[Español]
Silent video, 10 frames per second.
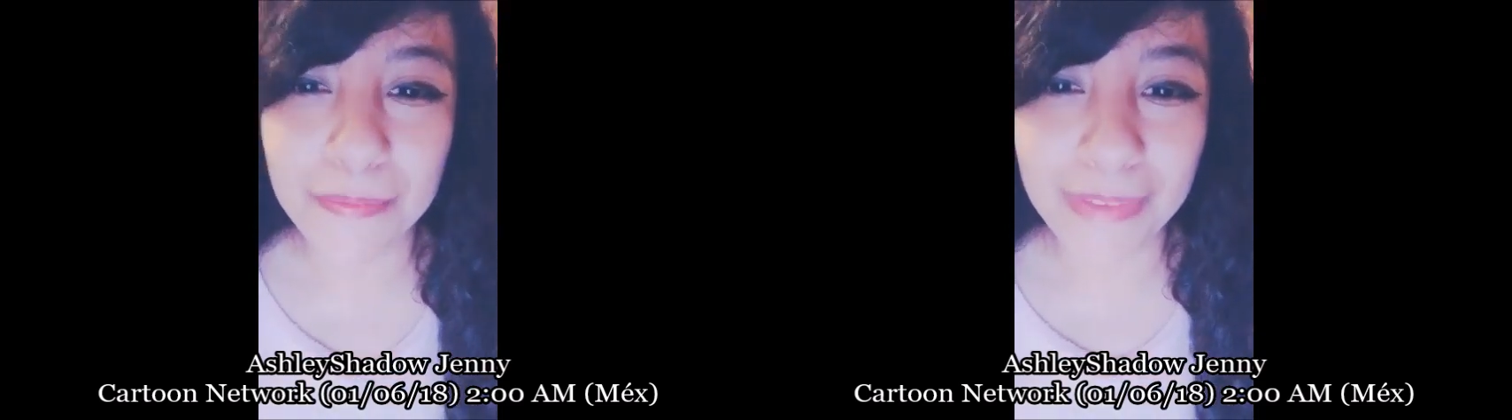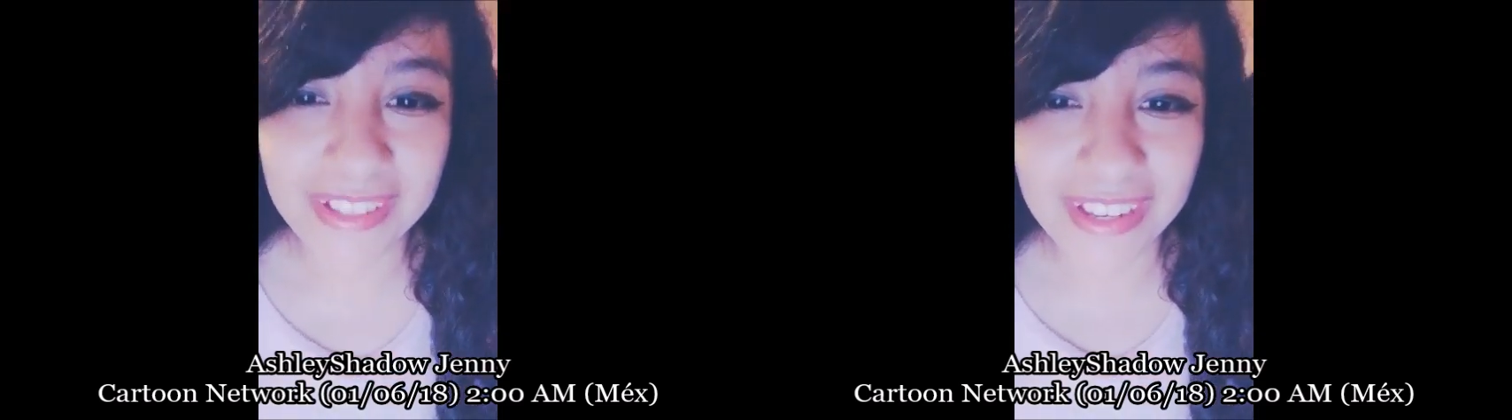
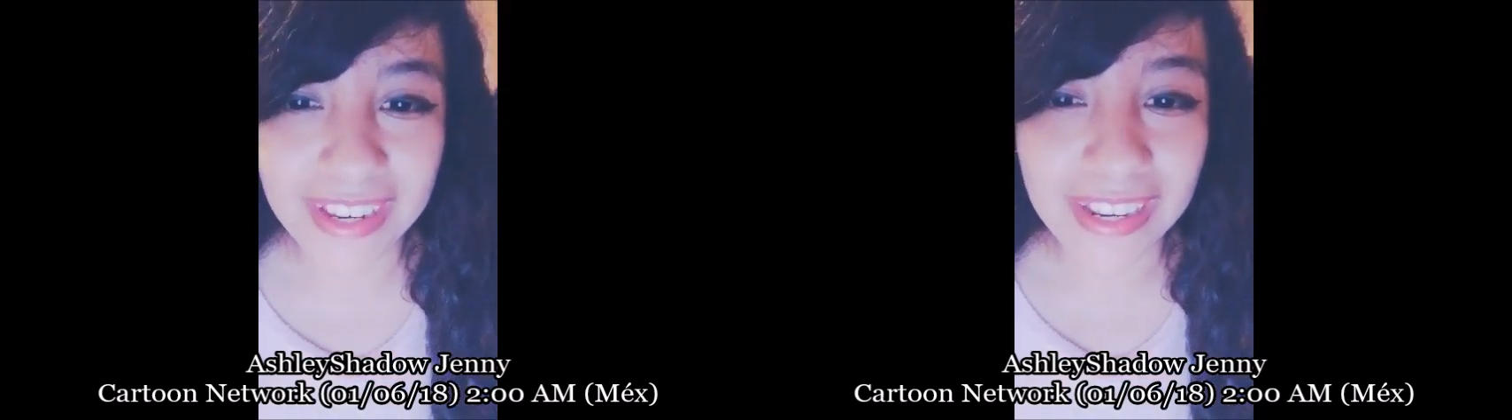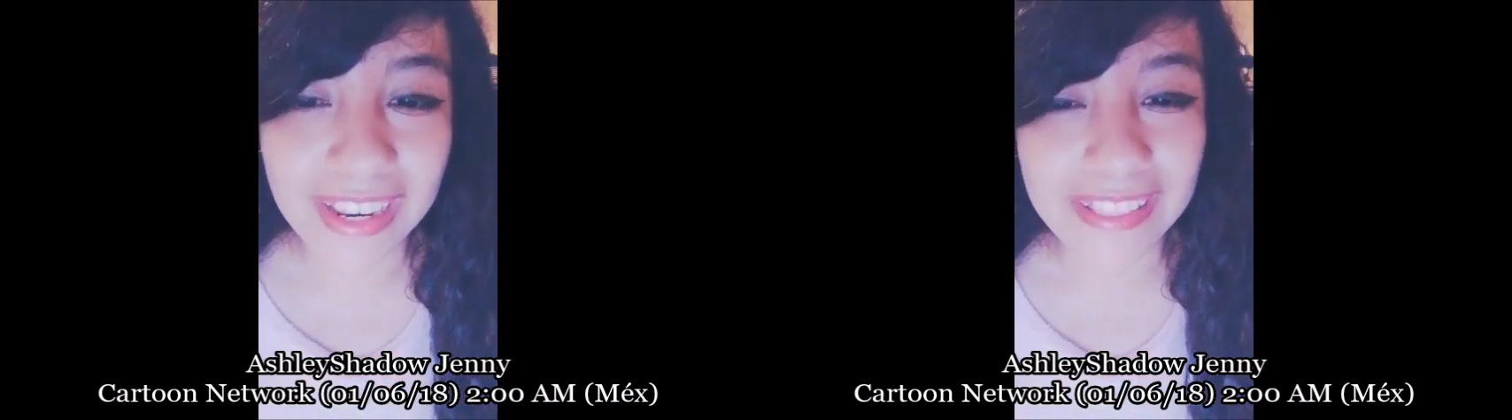pasan
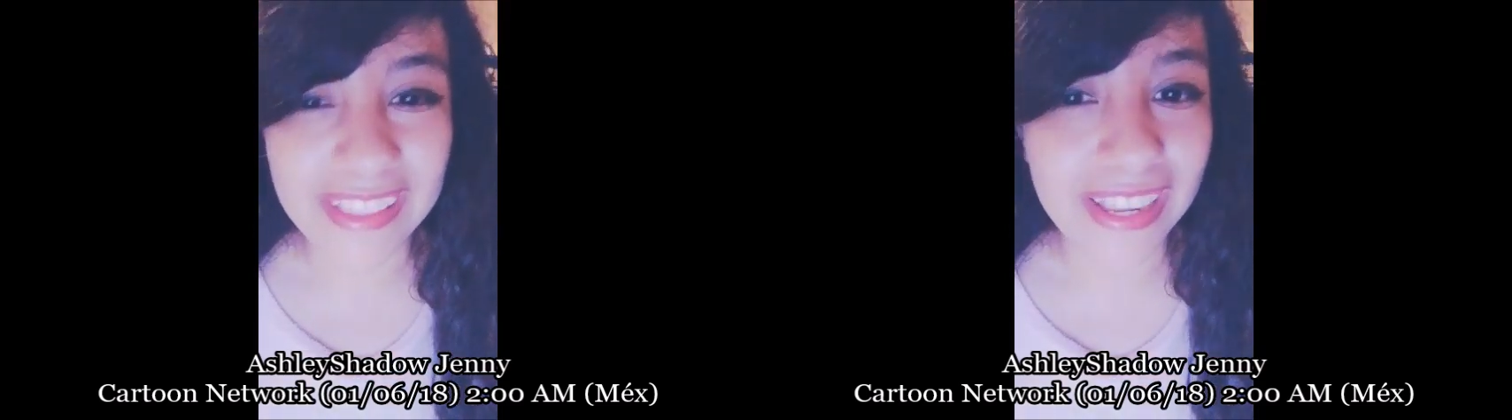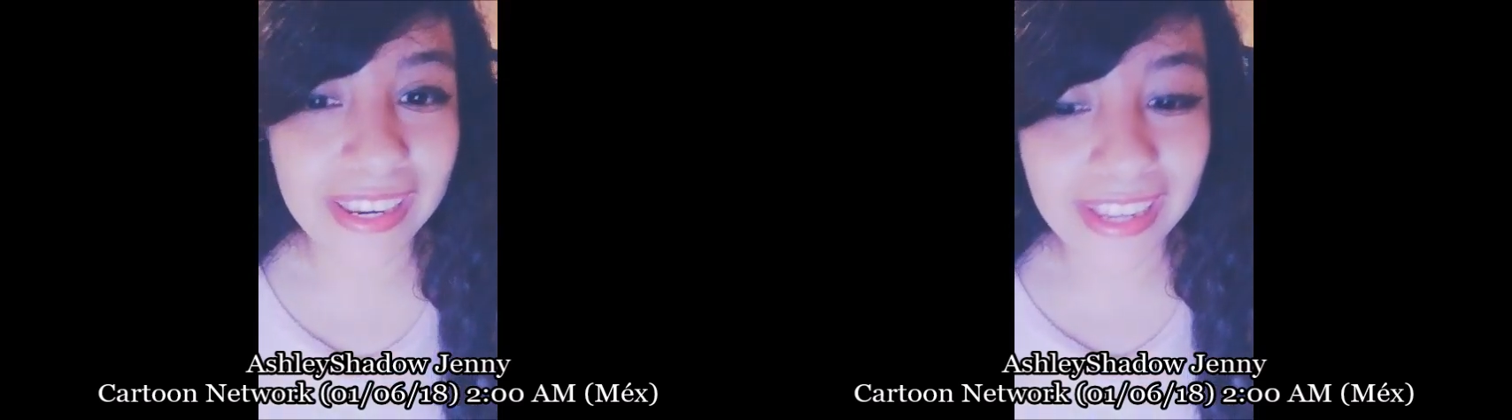en la
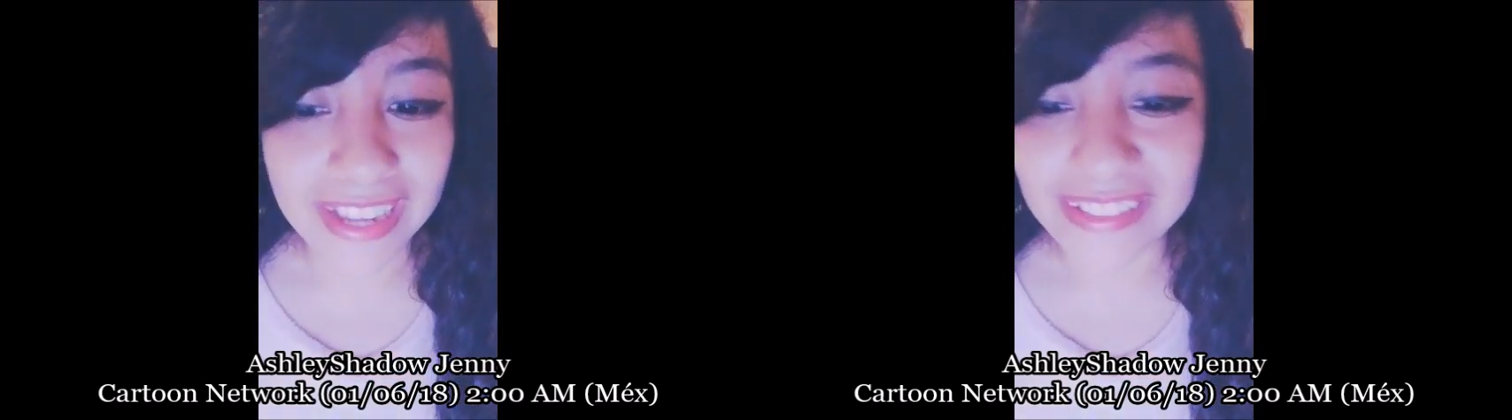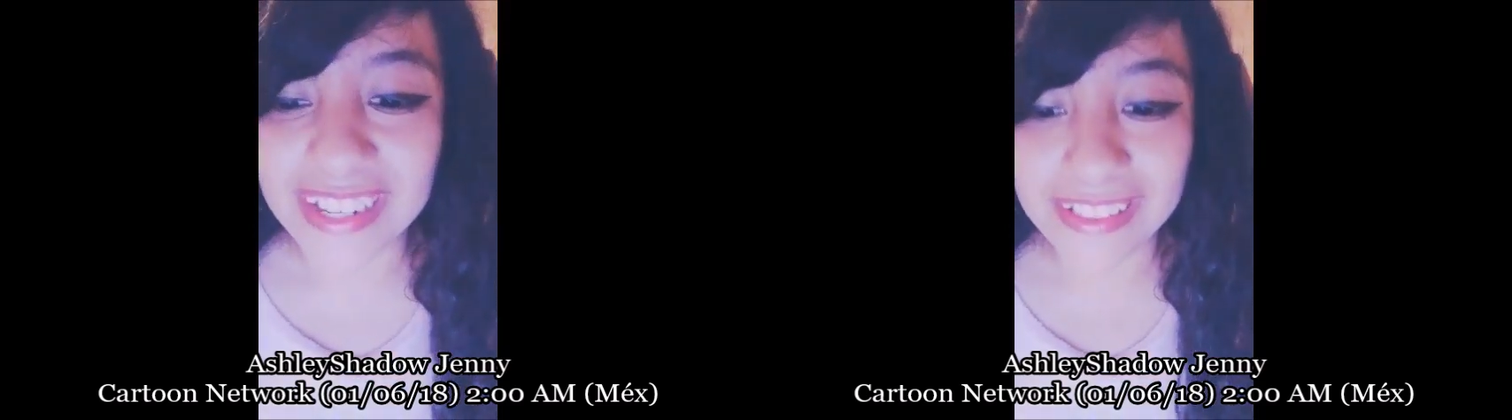tele
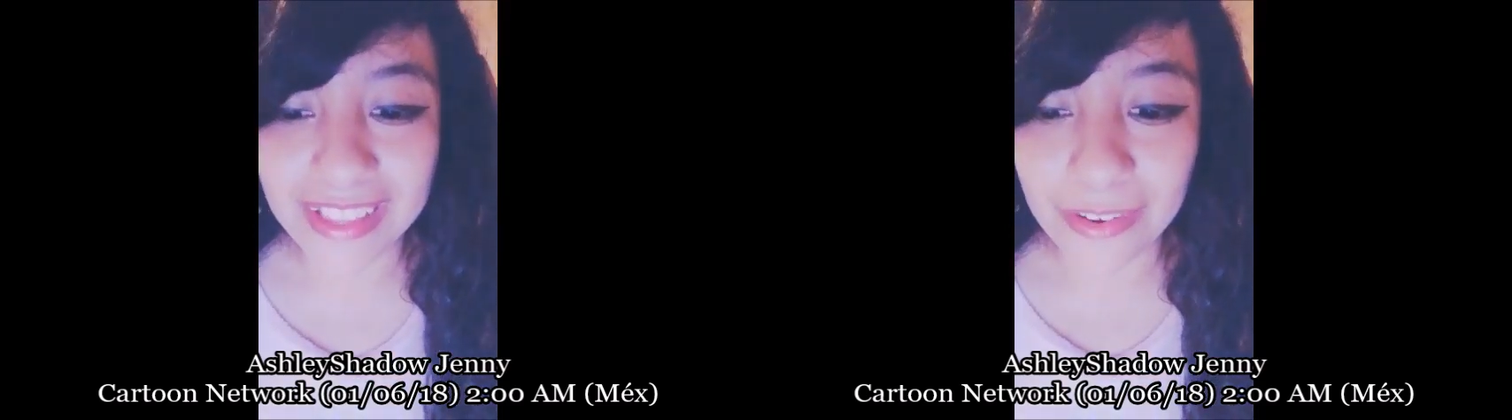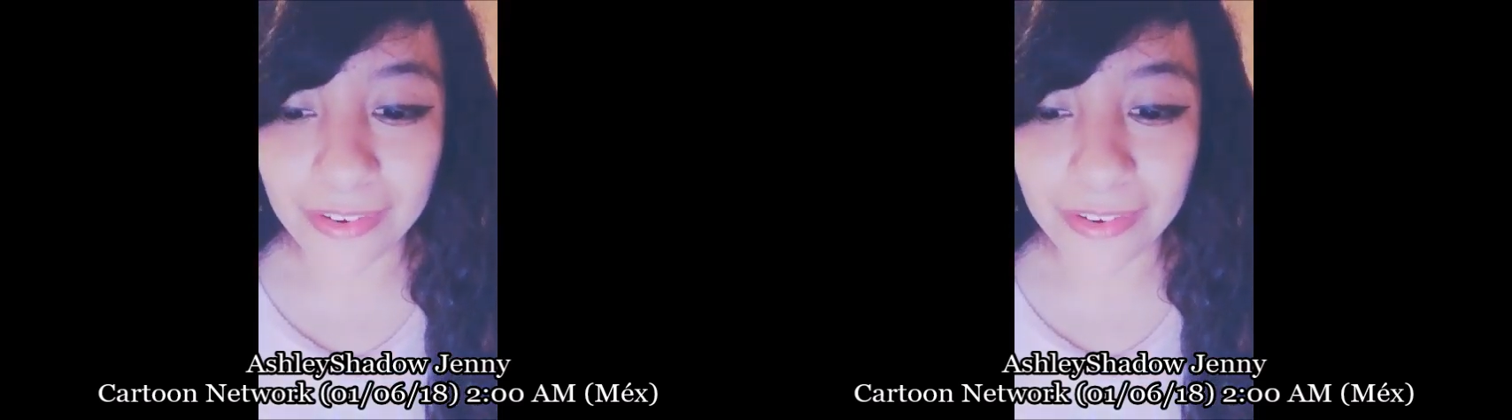a cierta